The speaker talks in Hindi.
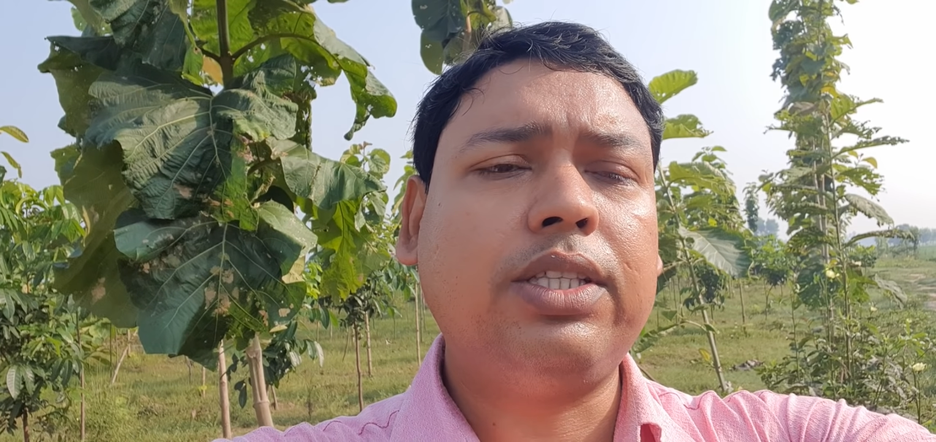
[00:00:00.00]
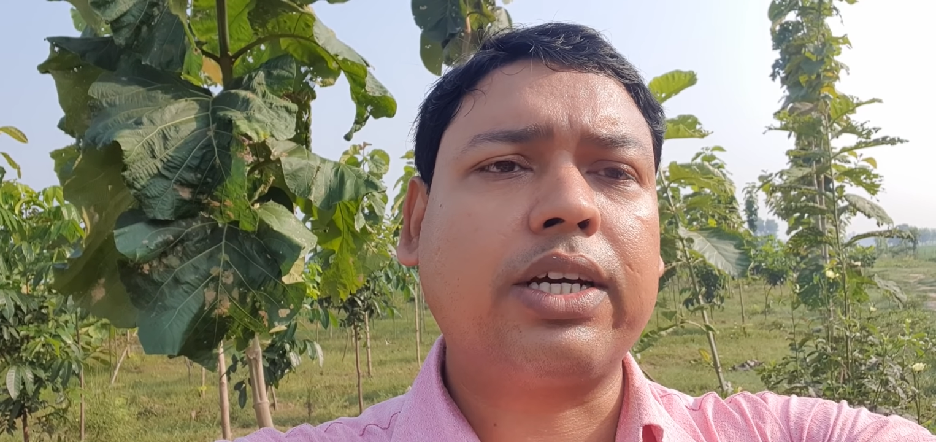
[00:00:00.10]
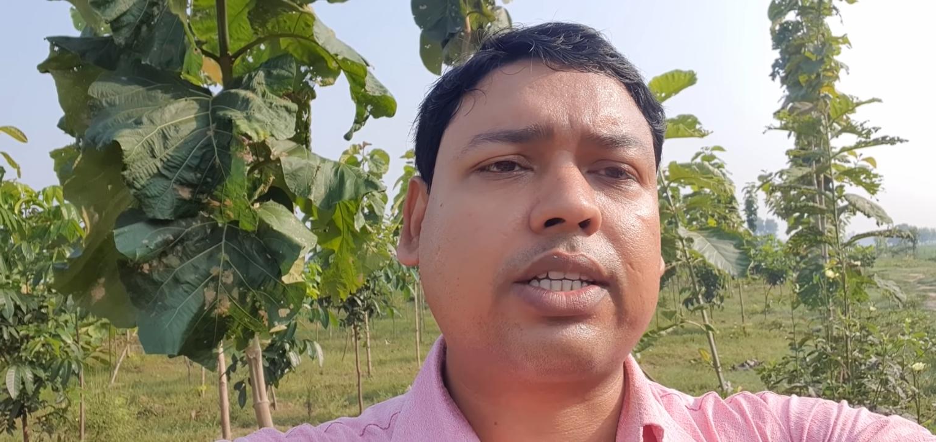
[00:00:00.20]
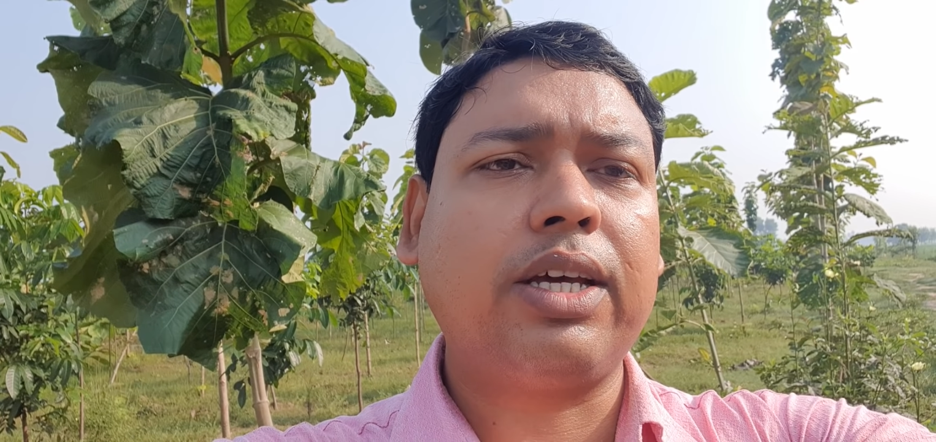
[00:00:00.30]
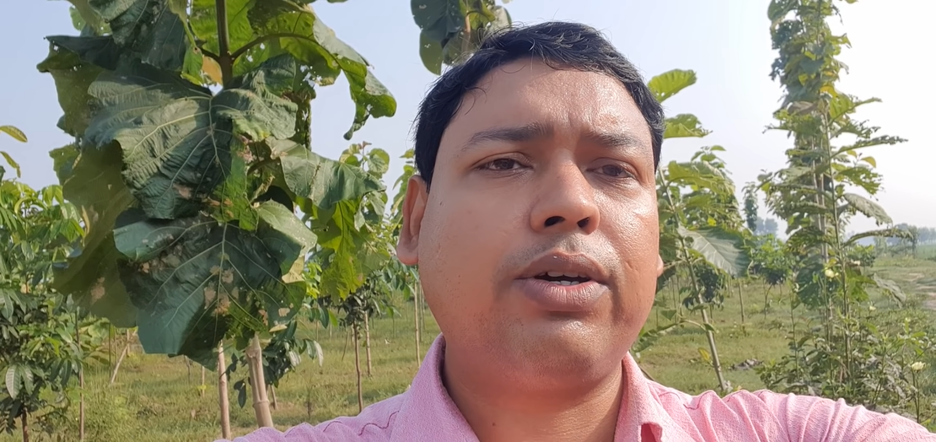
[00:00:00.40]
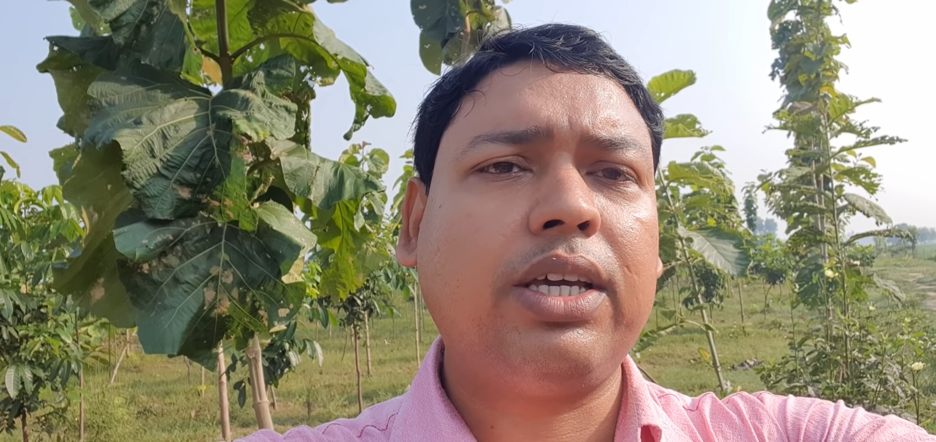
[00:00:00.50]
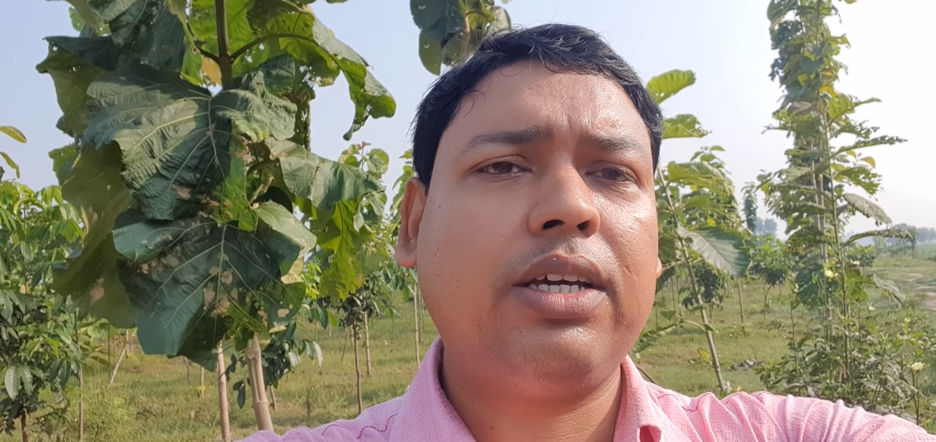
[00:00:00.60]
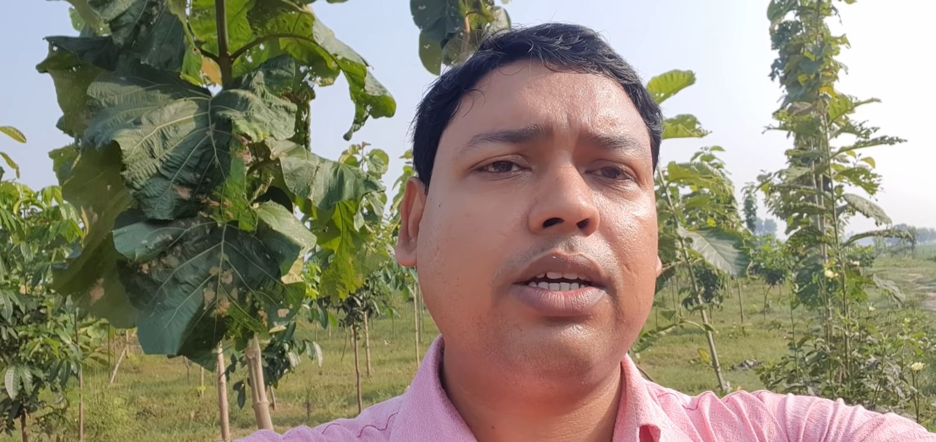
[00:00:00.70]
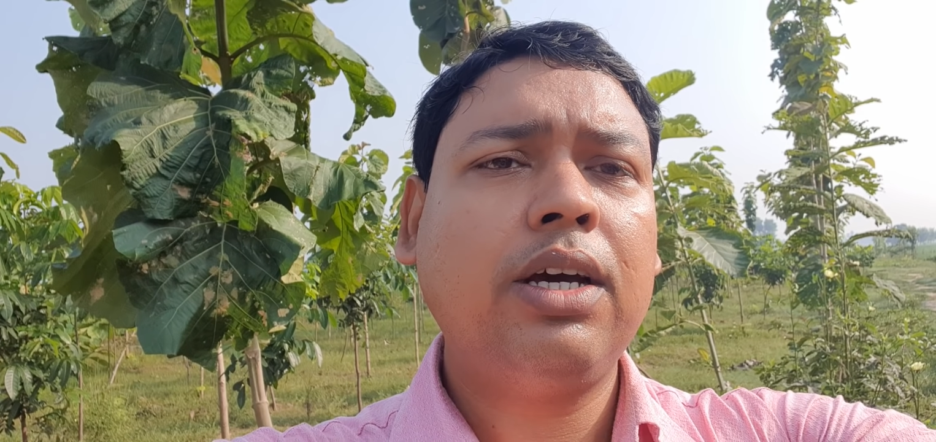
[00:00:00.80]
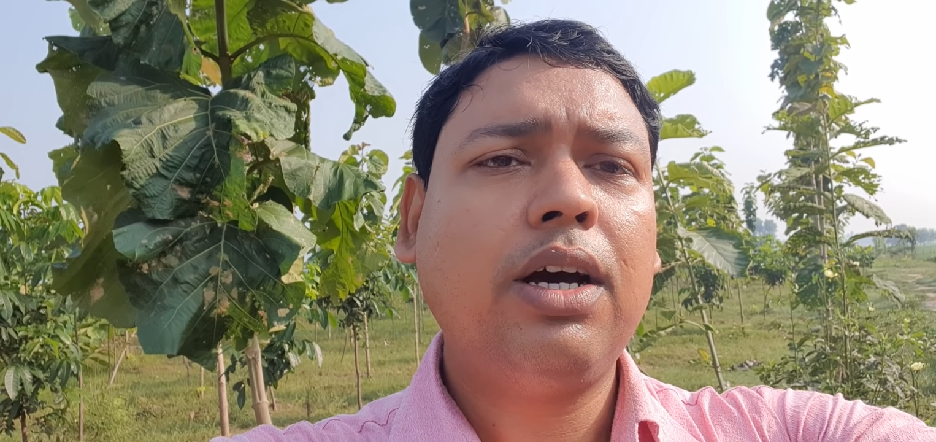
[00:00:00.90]
देखते
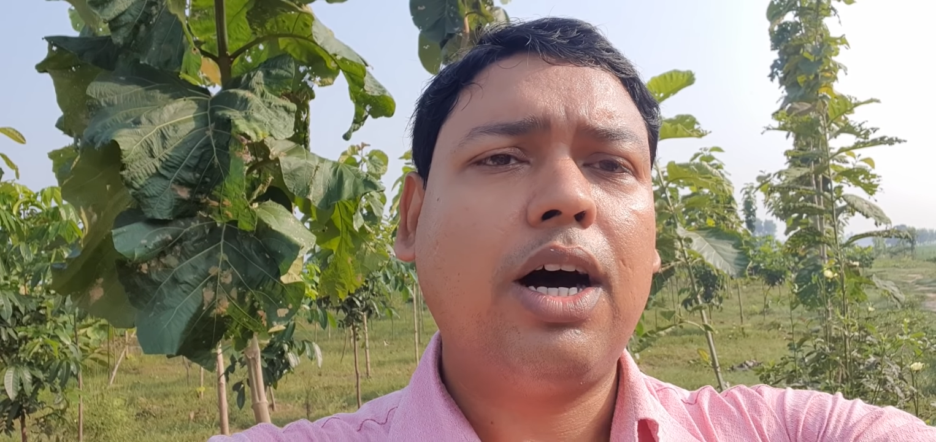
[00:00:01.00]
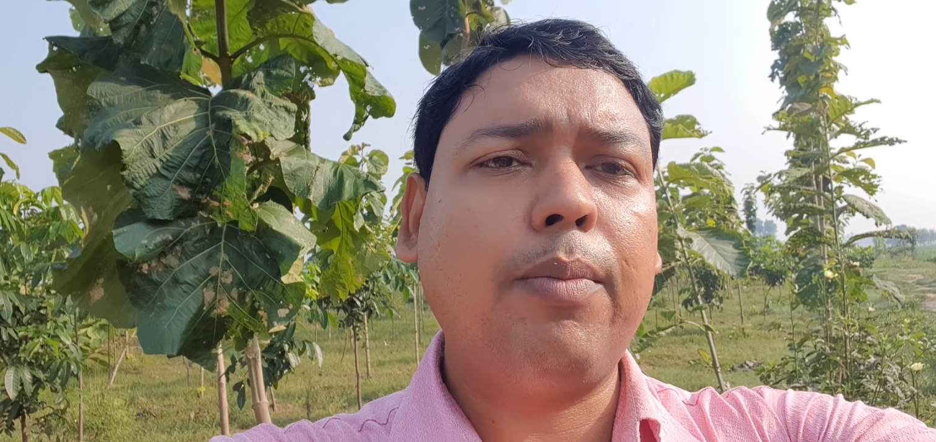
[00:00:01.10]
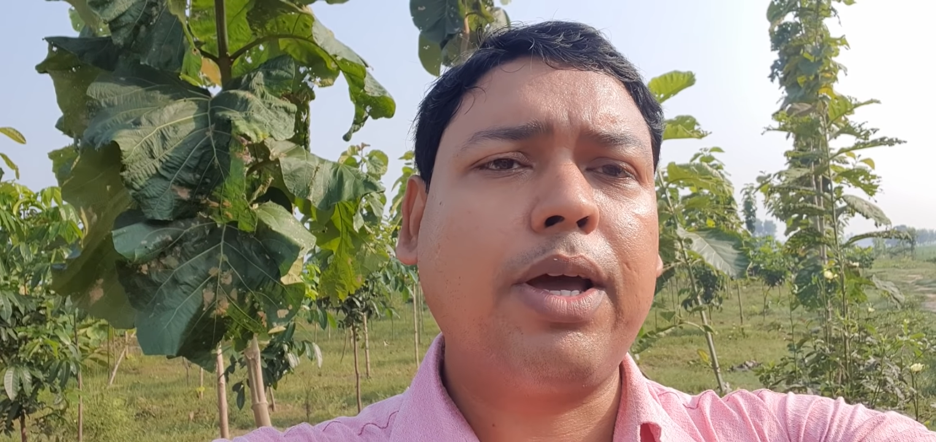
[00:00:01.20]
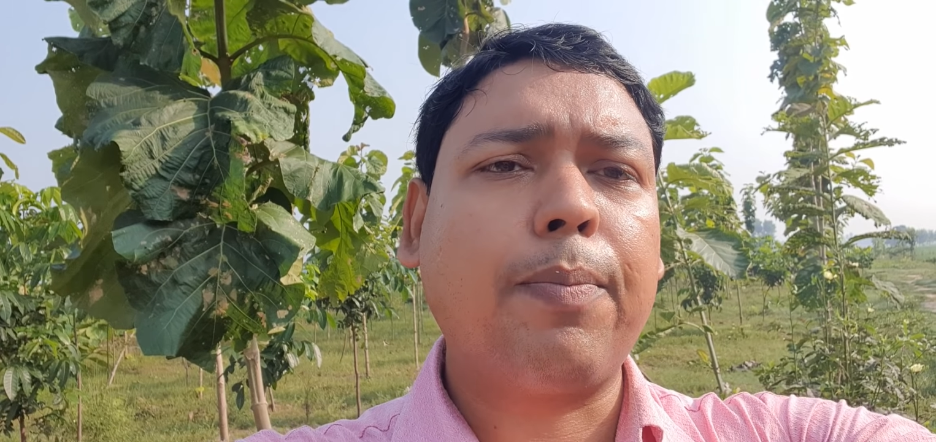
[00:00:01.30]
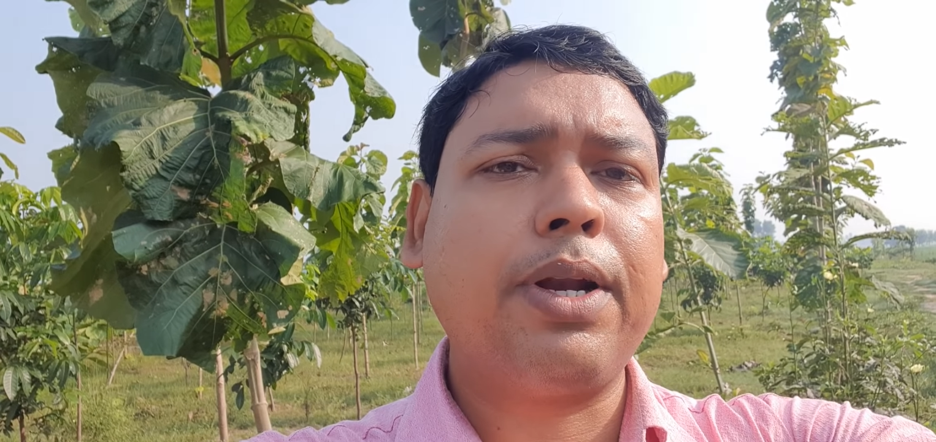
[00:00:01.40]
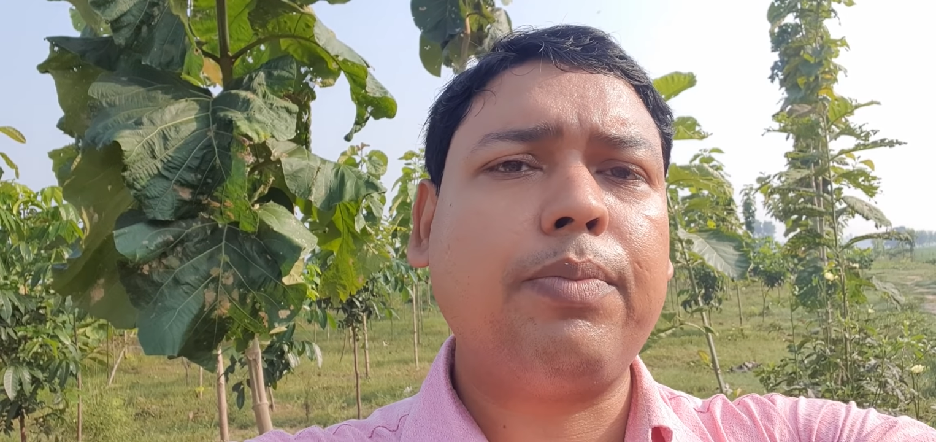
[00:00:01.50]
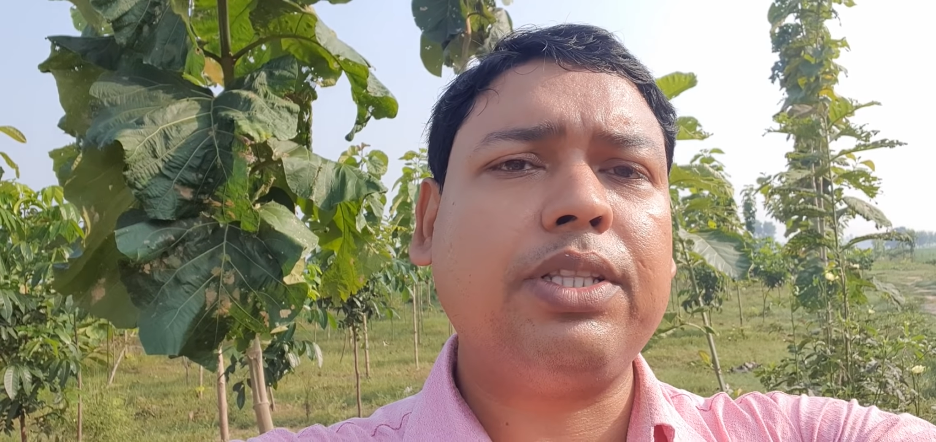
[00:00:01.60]
ही हमें अपने